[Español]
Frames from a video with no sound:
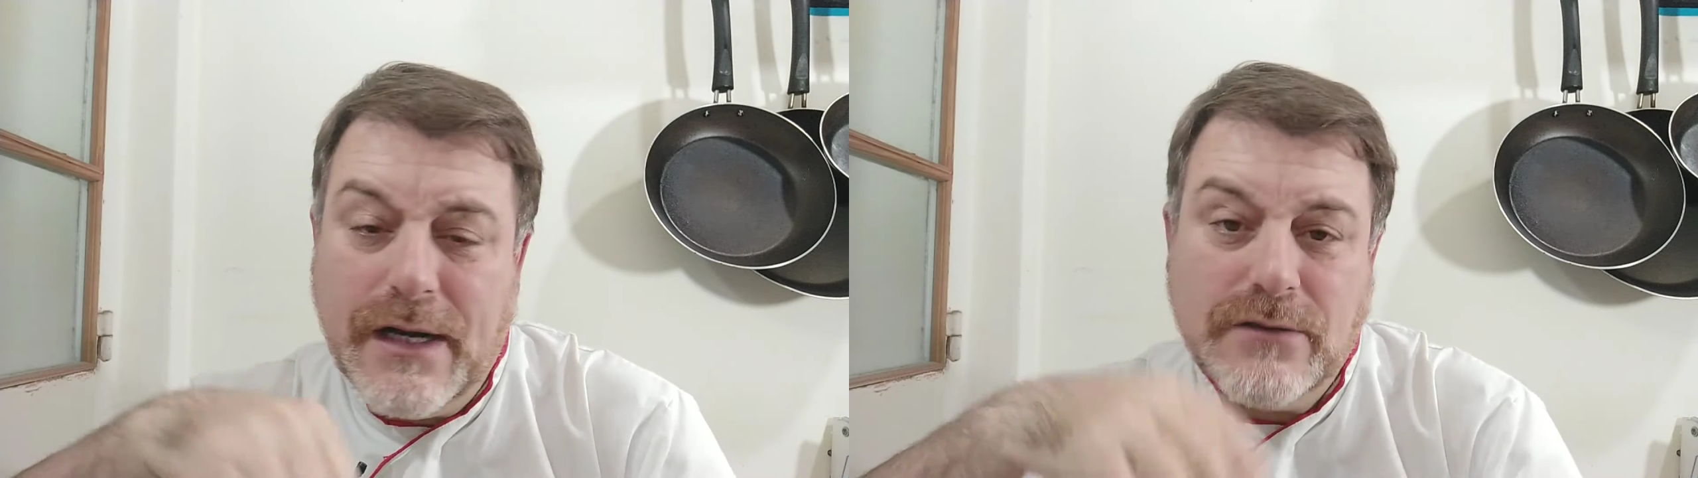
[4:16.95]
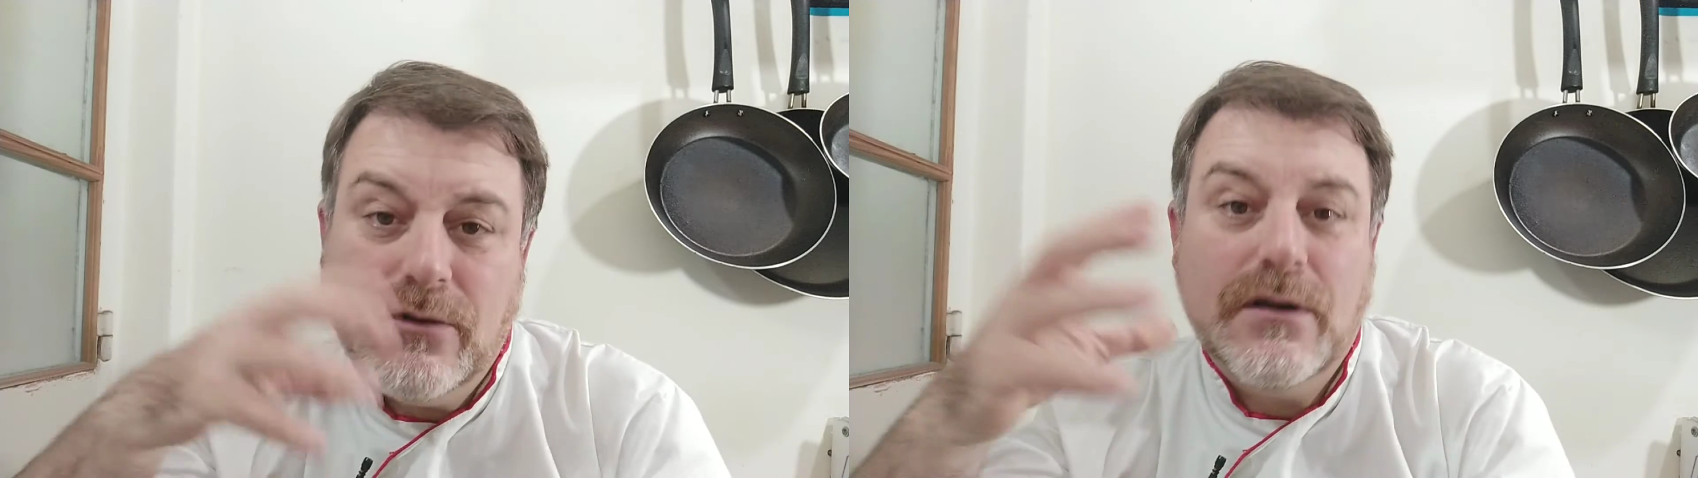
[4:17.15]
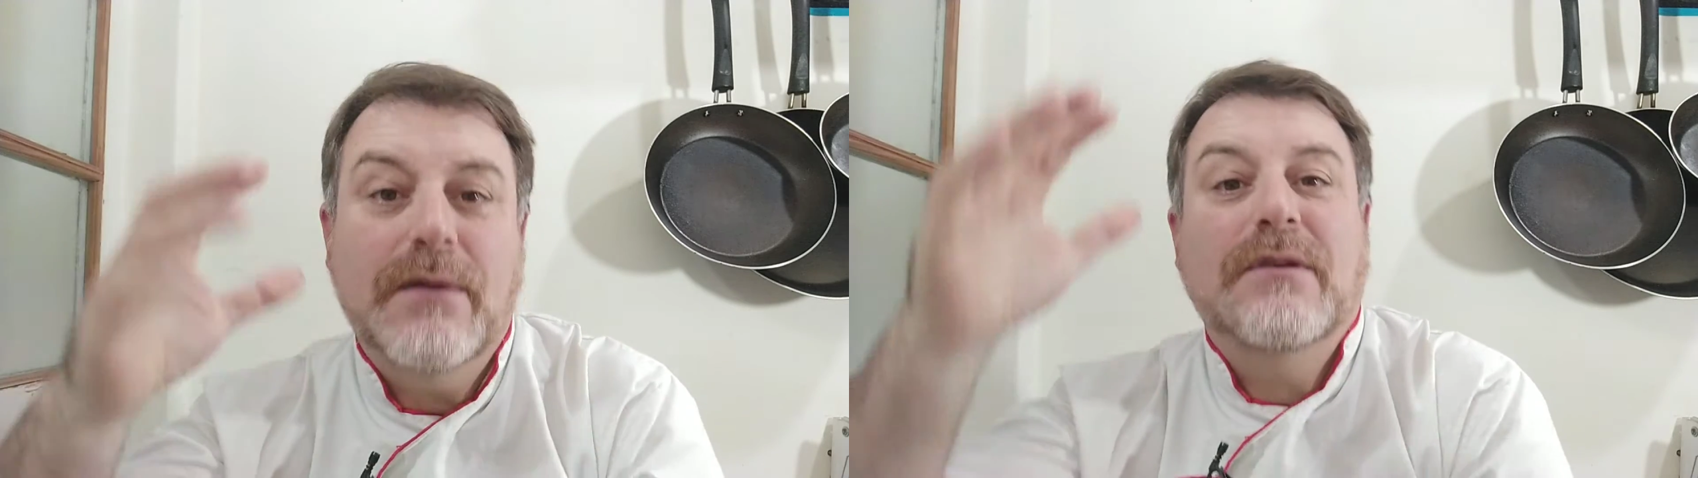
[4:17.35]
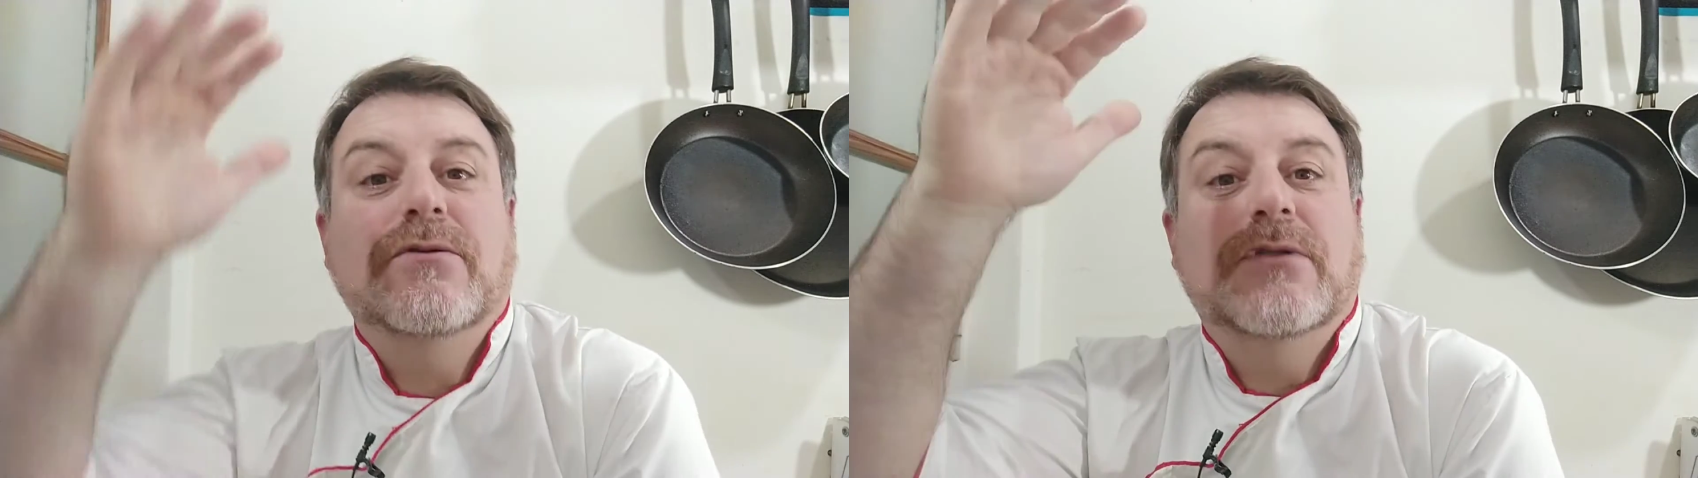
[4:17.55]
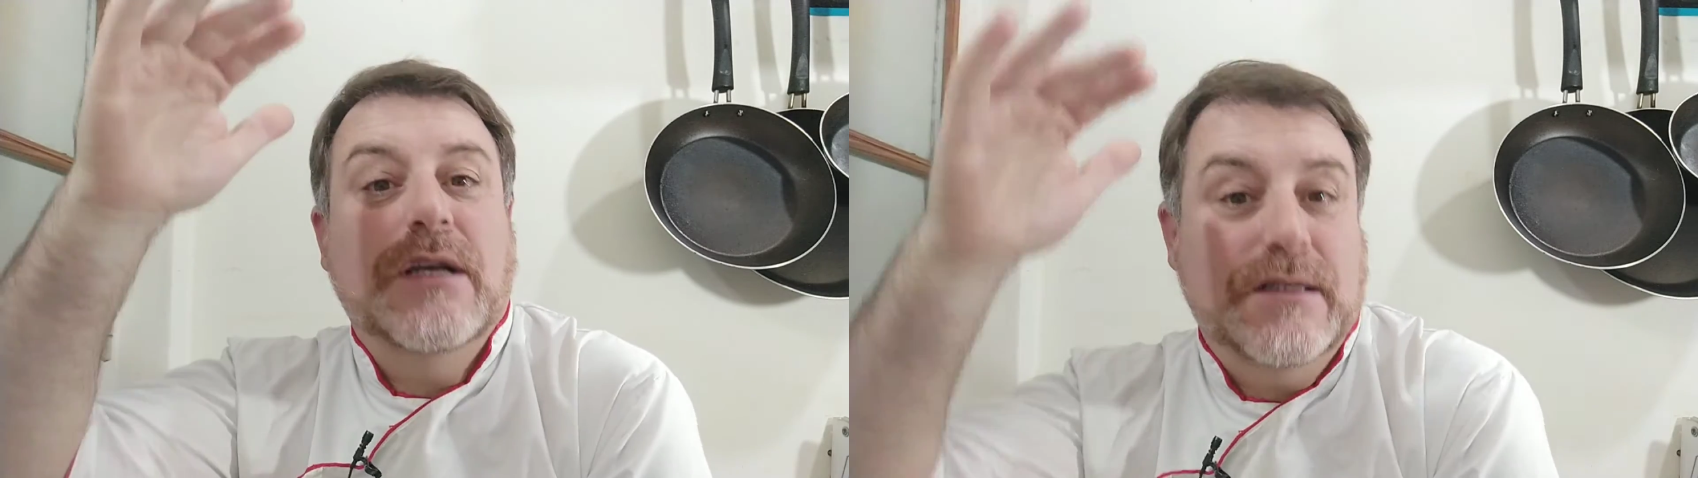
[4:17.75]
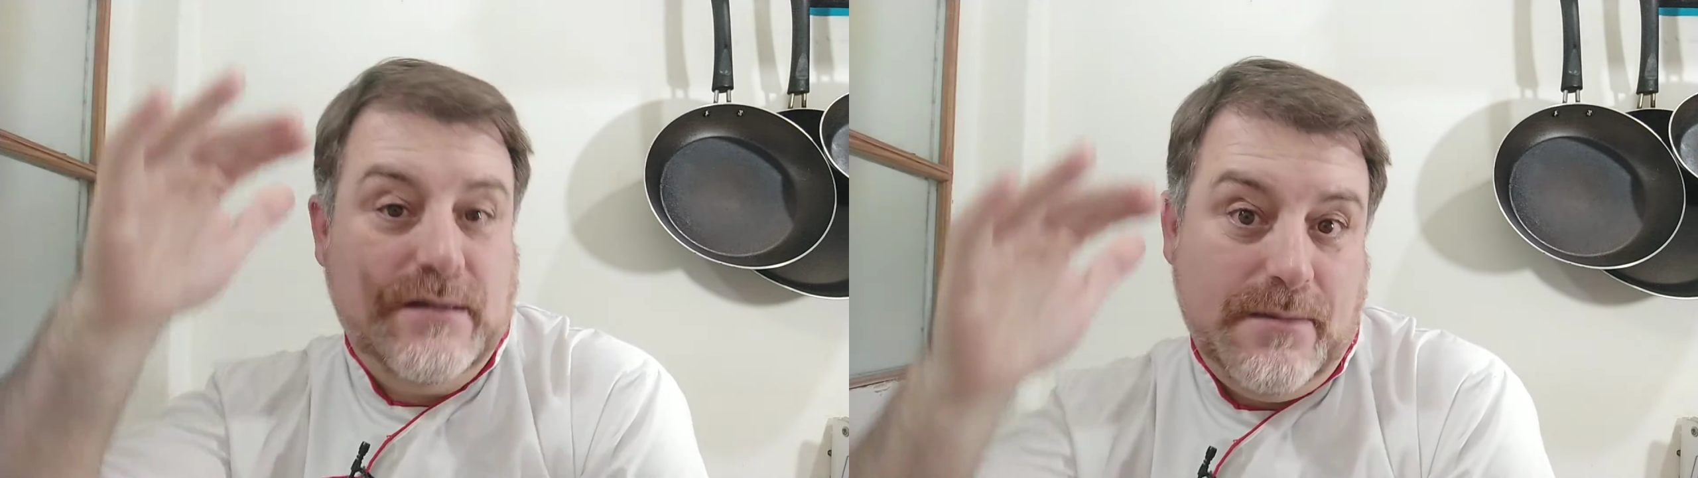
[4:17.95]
graso, ¿qué va a suceder?